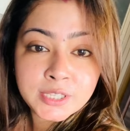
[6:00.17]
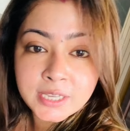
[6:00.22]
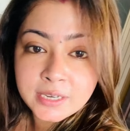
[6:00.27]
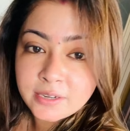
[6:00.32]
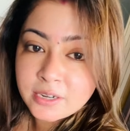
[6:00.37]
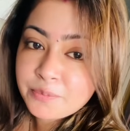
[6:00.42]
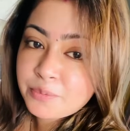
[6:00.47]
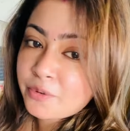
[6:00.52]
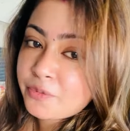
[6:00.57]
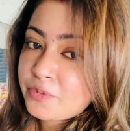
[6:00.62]

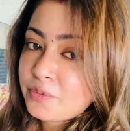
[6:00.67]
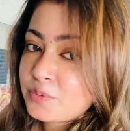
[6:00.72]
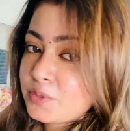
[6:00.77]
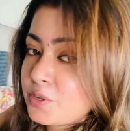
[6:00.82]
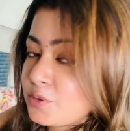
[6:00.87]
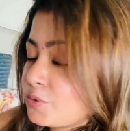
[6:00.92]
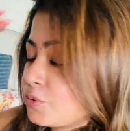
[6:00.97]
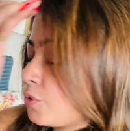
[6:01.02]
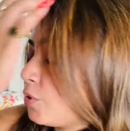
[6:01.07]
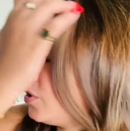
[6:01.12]
সিক্রেট পারফিউমস
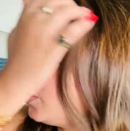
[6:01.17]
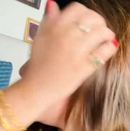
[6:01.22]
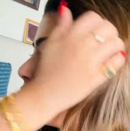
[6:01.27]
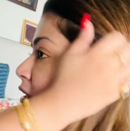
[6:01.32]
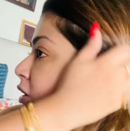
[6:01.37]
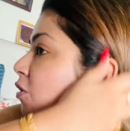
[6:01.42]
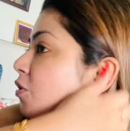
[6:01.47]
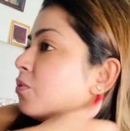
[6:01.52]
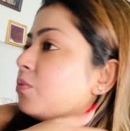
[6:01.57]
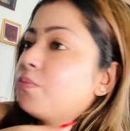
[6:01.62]
ইউজ করতে
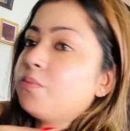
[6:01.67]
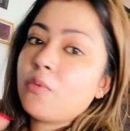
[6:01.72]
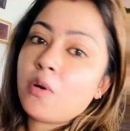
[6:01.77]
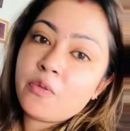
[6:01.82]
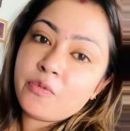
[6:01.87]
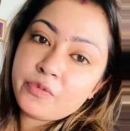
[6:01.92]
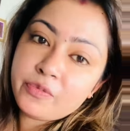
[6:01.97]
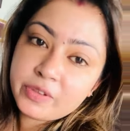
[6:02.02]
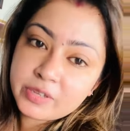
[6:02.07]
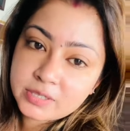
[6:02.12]
চাও
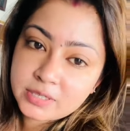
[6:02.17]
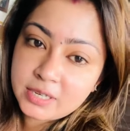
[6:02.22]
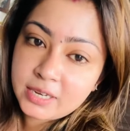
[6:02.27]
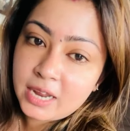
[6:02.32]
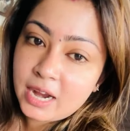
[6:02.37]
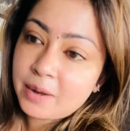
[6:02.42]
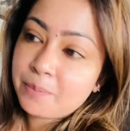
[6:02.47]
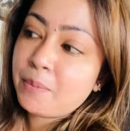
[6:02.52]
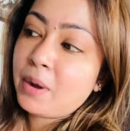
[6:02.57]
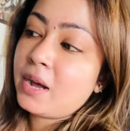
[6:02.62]
অবভিয়াসলি
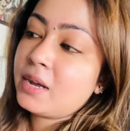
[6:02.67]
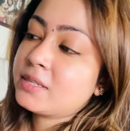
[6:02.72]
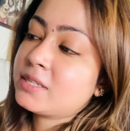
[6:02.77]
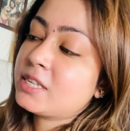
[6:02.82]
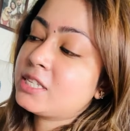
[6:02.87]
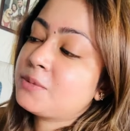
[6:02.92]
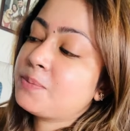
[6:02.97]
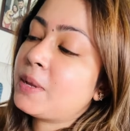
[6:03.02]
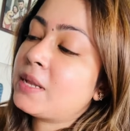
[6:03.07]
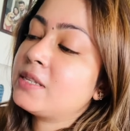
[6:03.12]
আর মার্কস
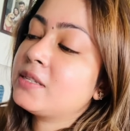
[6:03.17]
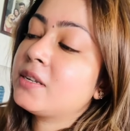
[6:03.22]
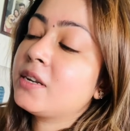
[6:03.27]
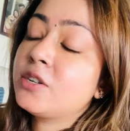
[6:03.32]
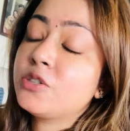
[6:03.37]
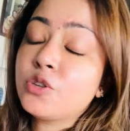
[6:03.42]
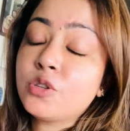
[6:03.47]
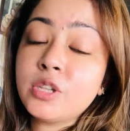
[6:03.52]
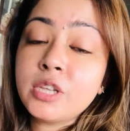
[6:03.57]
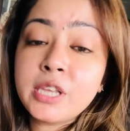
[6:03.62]
অ্যান্ড স্পেন্সারের
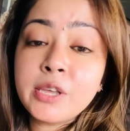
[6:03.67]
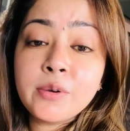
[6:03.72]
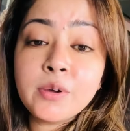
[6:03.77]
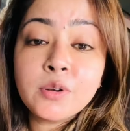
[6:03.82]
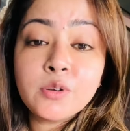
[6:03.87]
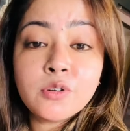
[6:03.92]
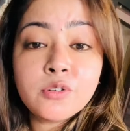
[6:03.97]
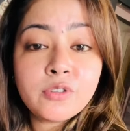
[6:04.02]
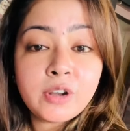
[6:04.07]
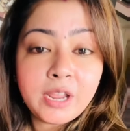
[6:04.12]
যদি কেউ
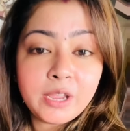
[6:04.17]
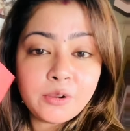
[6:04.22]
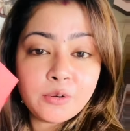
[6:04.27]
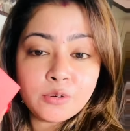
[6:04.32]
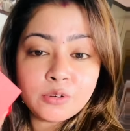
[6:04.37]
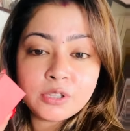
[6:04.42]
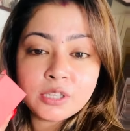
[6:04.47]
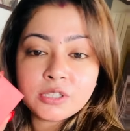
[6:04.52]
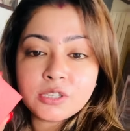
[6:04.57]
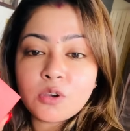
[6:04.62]
এগুলো ট্রাই
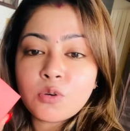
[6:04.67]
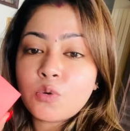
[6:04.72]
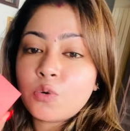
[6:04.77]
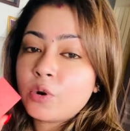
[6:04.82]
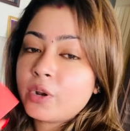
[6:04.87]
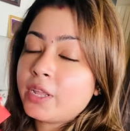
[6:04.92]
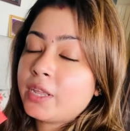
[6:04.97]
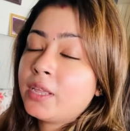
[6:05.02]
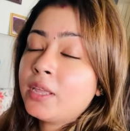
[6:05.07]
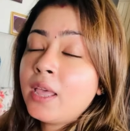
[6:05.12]
করতে চাও
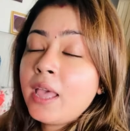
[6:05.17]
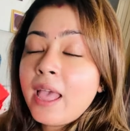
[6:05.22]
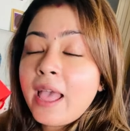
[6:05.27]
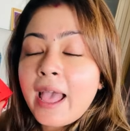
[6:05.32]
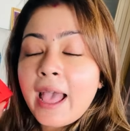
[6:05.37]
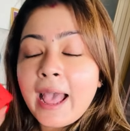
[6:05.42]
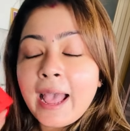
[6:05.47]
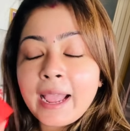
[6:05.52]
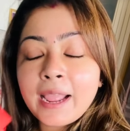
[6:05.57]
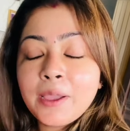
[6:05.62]
করে
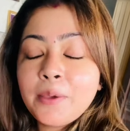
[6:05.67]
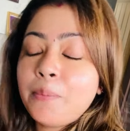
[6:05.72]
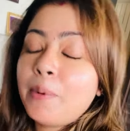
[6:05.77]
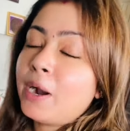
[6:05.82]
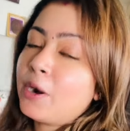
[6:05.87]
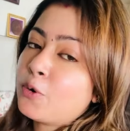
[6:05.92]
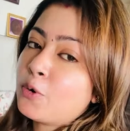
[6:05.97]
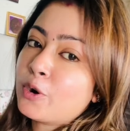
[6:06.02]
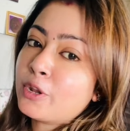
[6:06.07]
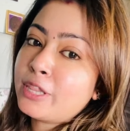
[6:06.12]
একবার
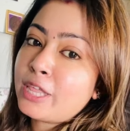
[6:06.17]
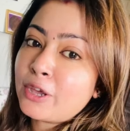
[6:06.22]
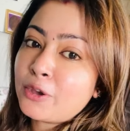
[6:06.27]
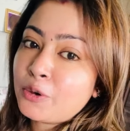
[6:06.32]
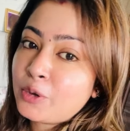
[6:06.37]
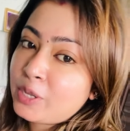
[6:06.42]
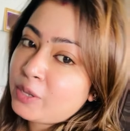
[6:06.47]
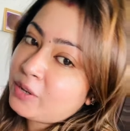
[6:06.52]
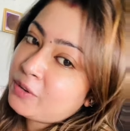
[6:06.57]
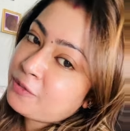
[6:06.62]
করে দেখো
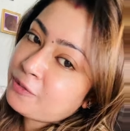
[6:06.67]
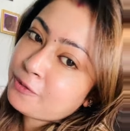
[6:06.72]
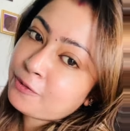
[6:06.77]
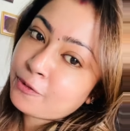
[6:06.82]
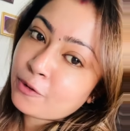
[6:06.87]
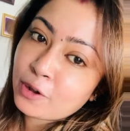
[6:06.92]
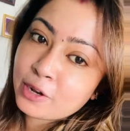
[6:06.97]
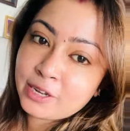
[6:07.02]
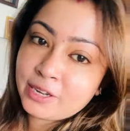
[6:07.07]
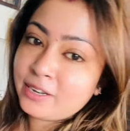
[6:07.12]
ইল
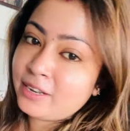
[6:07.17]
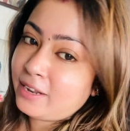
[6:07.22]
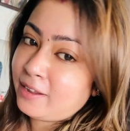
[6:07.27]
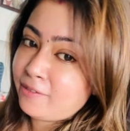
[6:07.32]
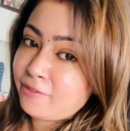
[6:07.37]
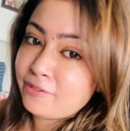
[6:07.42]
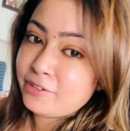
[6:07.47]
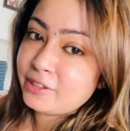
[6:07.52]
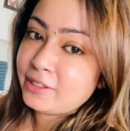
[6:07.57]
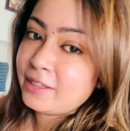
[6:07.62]
ফল ইন লাভ
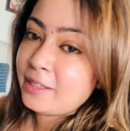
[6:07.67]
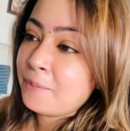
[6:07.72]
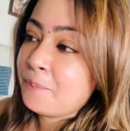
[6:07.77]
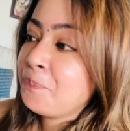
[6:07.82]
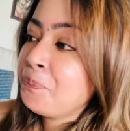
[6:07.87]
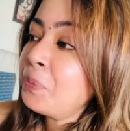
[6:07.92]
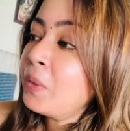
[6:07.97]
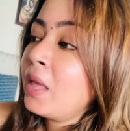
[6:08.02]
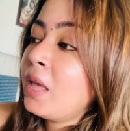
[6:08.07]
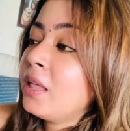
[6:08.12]
উইথ দ্যাম
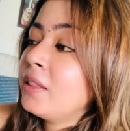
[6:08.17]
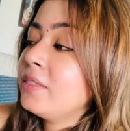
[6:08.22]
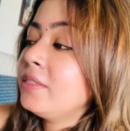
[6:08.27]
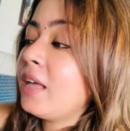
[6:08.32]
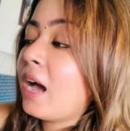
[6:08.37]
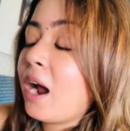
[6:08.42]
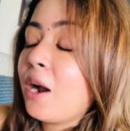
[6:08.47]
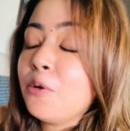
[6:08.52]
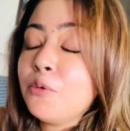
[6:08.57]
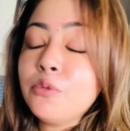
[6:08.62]

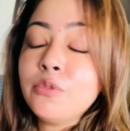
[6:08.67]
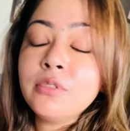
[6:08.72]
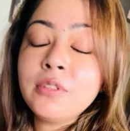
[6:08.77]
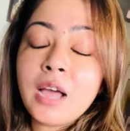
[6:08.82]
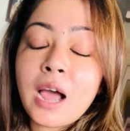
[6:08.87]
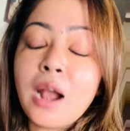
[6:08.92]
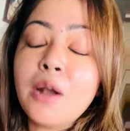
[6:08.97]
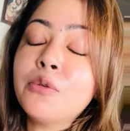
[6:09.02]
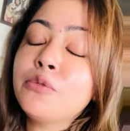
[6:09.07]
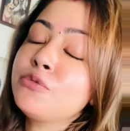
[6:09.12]
দারুণ
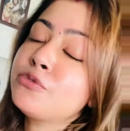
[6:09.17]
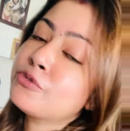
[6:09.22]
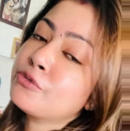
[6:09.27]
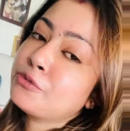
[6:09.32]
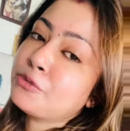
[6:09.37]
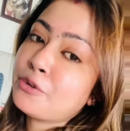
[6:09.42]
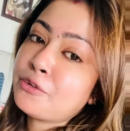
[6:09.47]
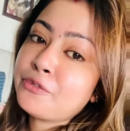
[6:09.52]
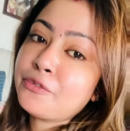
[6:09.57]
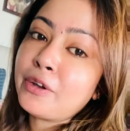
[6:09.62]
দারুণ
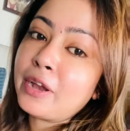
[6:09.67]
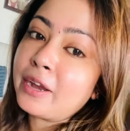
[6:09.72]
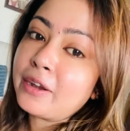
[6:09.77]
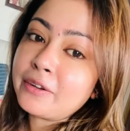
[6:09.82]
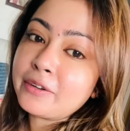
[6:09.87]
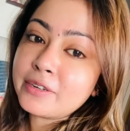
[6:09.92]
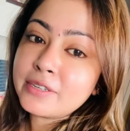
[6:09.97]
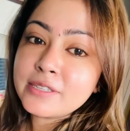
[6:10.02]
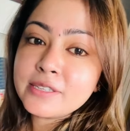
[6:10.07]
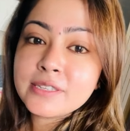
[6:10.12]
সুন্দর
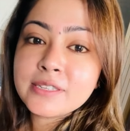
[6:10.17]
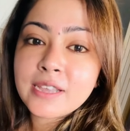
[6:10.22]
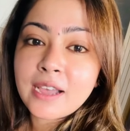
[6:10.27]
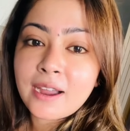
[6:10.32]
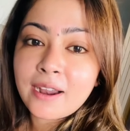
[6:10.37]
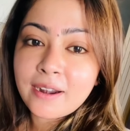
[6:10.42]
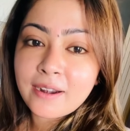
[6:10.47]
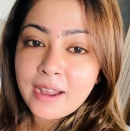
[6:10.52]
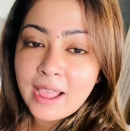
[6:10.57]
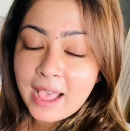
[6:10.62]
ফ্রেগরেন্স
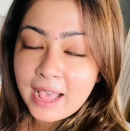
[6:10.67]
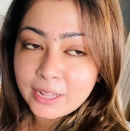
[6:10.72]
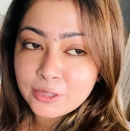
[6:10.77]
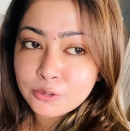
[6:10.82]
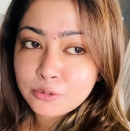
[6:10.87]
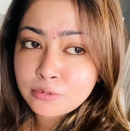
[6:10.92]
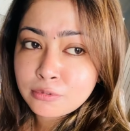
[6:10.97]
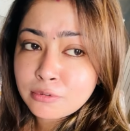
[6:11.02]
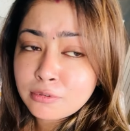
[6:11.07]
আর এত